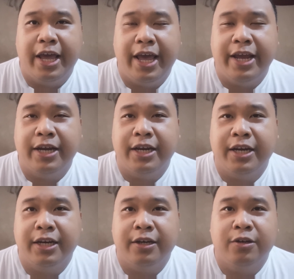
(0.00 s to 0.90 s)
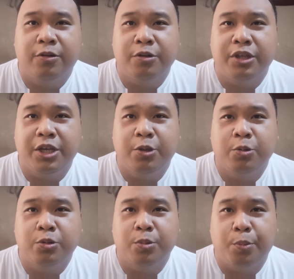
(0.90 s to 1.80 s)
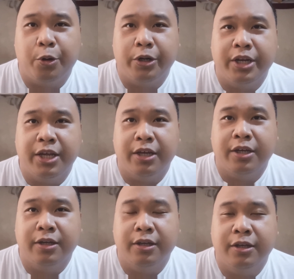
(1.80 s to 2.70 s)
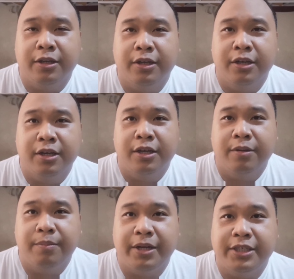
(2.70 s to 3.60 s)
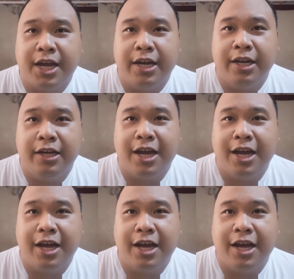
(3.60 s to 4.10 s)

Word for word: and continue supporting my channel